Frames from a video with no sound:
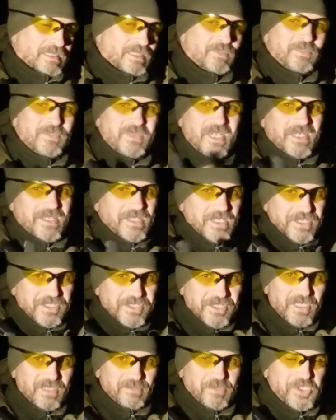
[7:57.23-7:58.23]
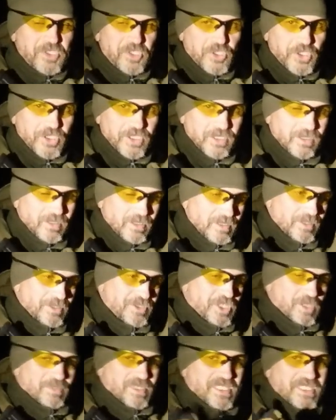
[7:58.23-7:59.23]
менее динамичны,
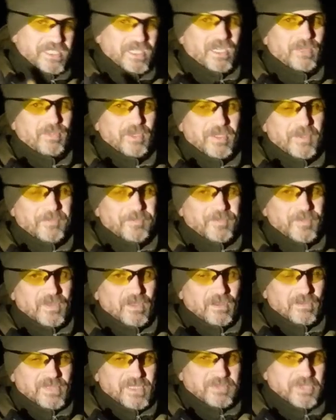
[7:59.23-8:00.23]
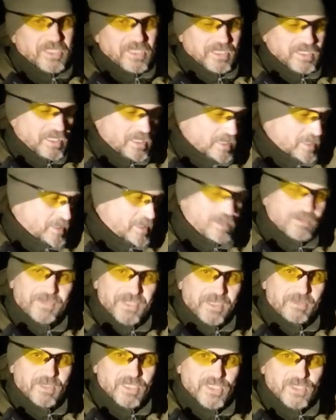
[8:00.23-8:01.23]
чем стрельбы в светлое
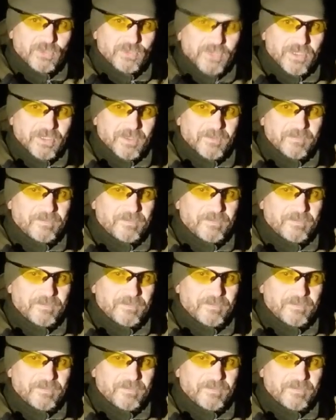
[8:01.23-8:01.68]
время суток.